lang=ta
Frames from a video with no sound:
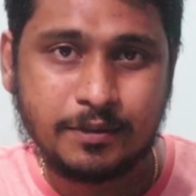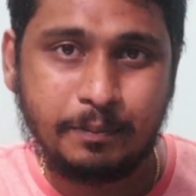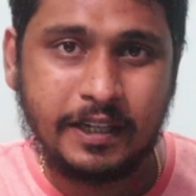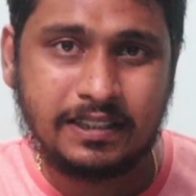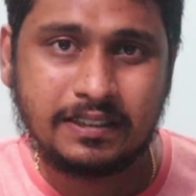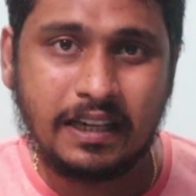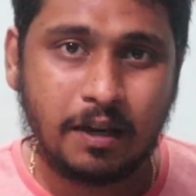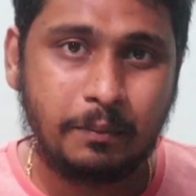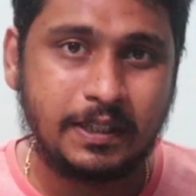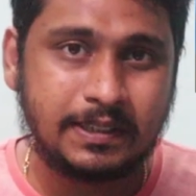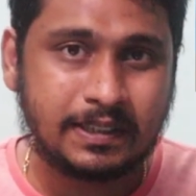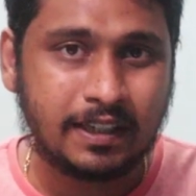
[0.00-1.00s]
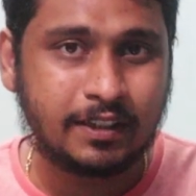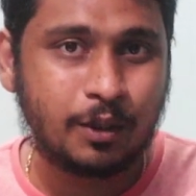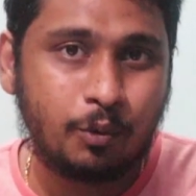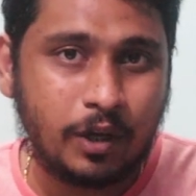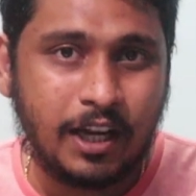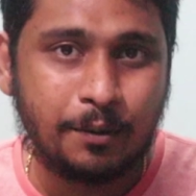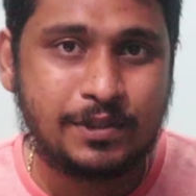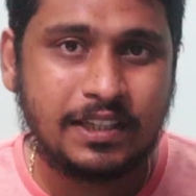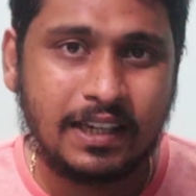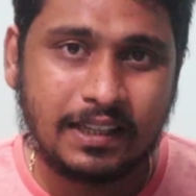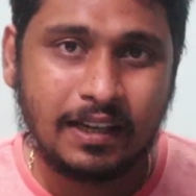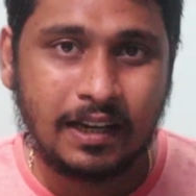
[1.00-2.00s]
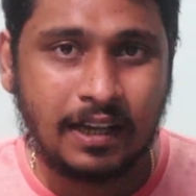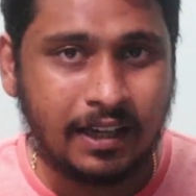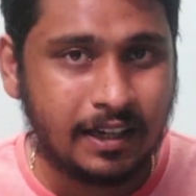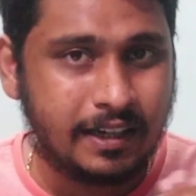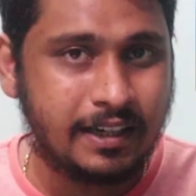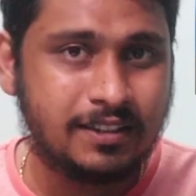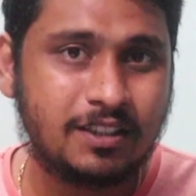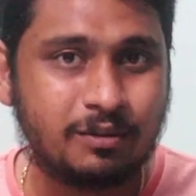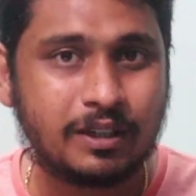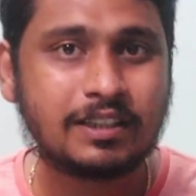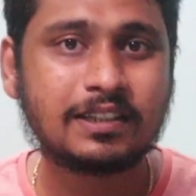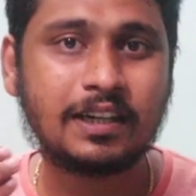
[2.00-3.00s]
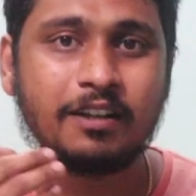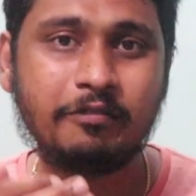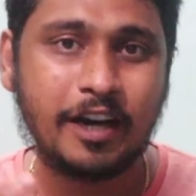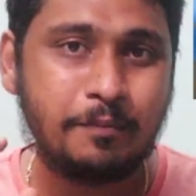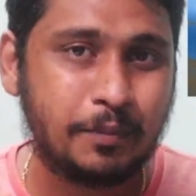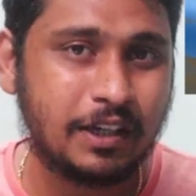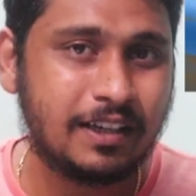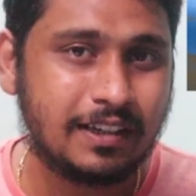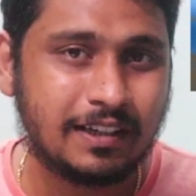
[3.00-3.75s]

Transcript: ஸ்பேஸ் கார்பேஜ் ட்ரக்கை கூட அமுச்சு அதெல்லாம் எடுத்துகிட்டு வரதுக்கான வாய்ப்புகள்